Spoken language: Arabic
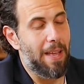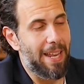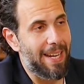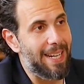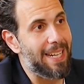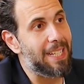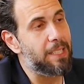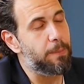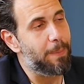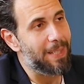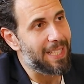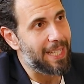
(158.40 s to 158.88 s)

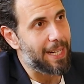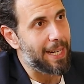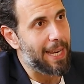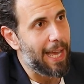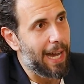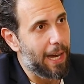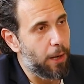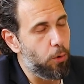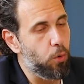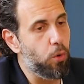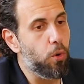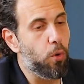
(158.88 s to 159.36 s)
الناس
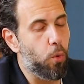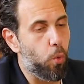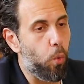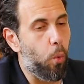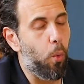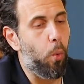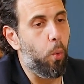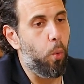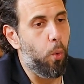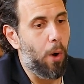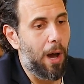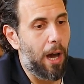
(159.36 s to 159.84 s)
بترجع له
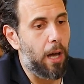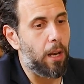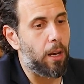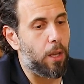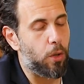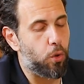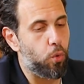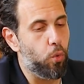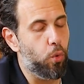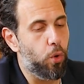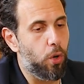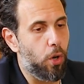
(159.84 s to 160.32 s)

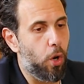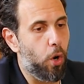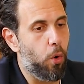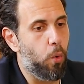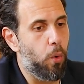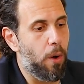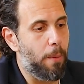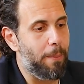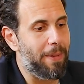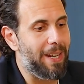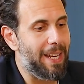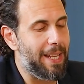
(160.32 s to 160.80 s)
وعلى طول
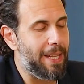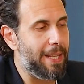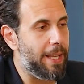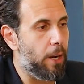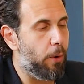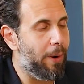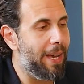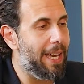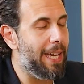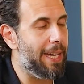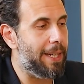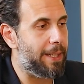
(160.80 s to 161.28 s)
هو من
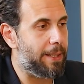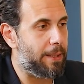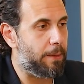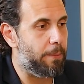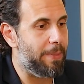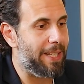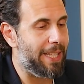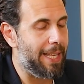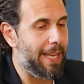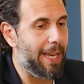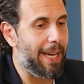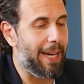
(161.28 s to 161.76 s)
الدوائر
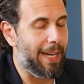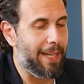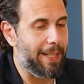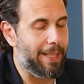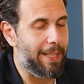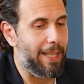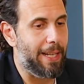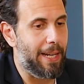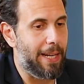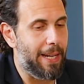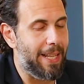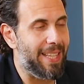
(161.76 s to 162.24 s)
بتاعه
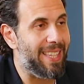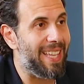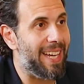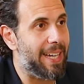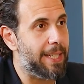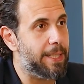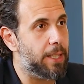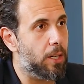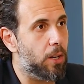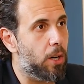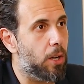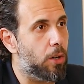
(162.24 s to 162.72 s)

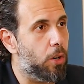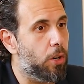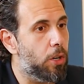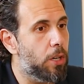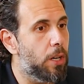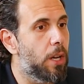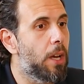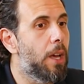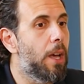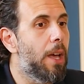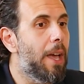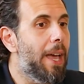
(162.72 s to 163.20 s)
اتخاذ
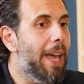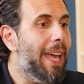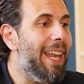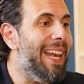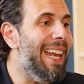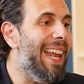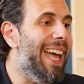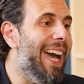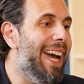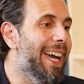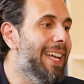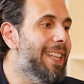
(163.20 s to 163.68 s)
القرار
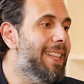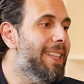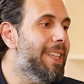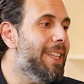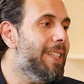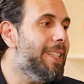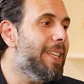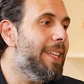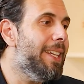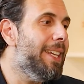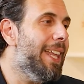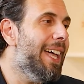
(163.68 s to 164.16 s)

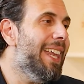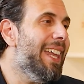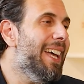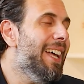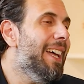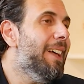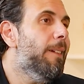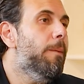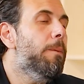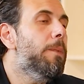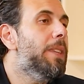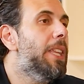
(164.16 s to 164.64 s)
لحته ان
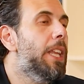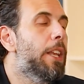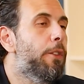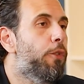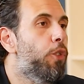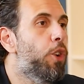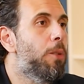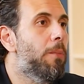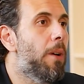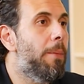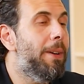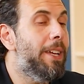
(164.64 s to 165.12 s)
انا
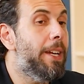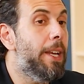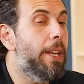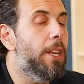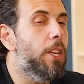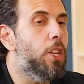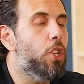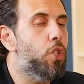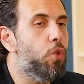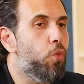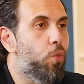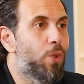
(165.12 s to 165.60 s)
تليفوني ما
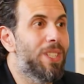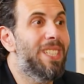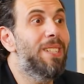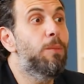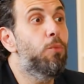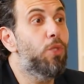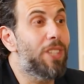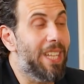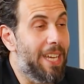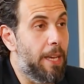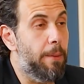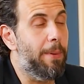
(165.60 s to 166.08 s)
بيرنش ودي
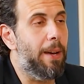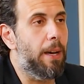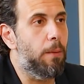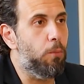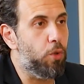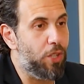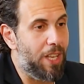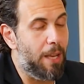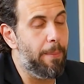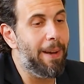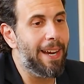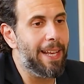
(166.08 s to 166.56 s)
متعبه
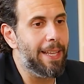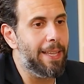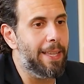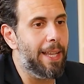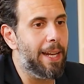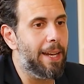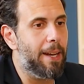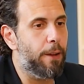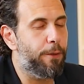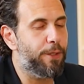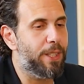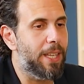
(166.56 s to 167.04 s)
متعبه
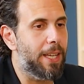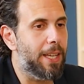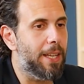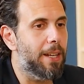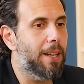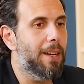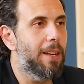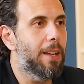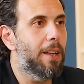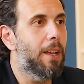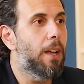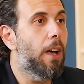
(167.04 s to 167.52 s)
جدا
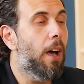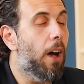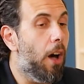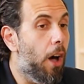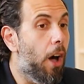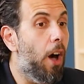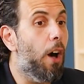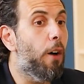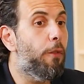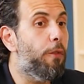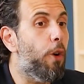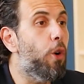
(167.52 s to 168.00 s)
نفسيا
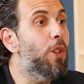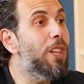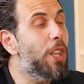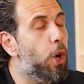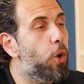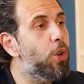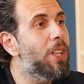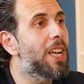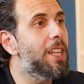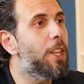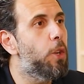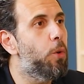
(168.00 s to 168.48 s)
اه فقلت
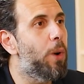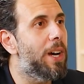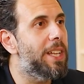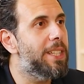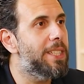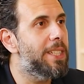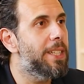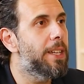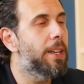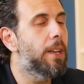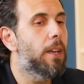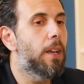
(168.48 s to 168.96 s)
اخدها
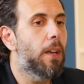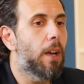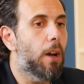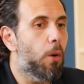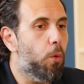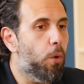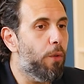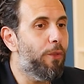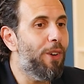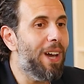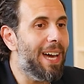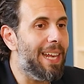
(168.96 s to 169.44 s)
دلوقتي
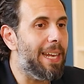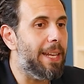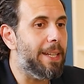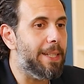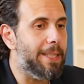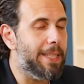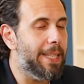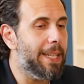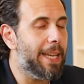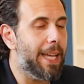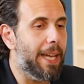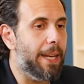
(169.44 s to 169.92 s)
وفعلا
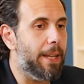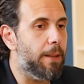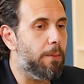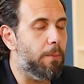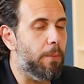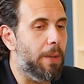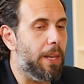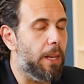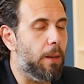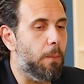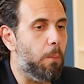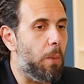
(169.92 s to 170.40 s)
دي
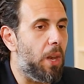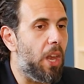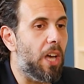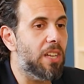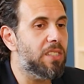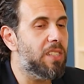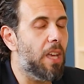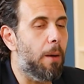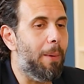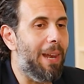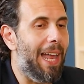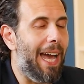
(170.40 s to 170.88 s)
كانت من من
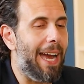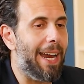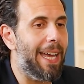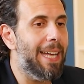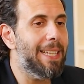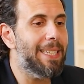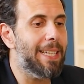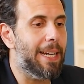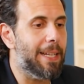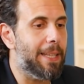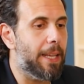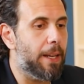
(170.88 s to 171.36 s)
اصعب
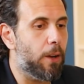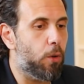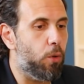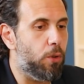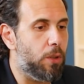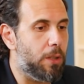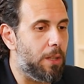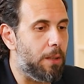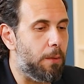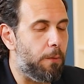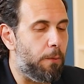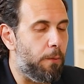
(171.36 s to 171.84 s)
الحاجات يعني انا
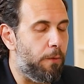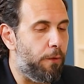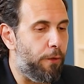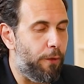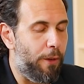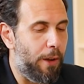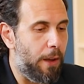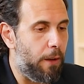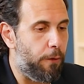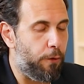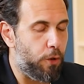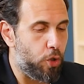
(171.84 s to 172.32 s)
كنت
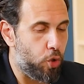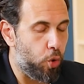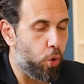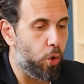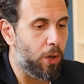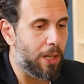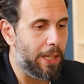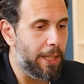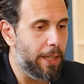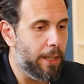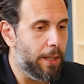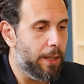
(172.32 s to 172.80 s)
في
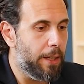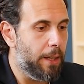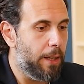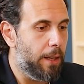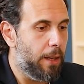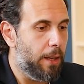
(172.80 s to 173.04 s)
شغلي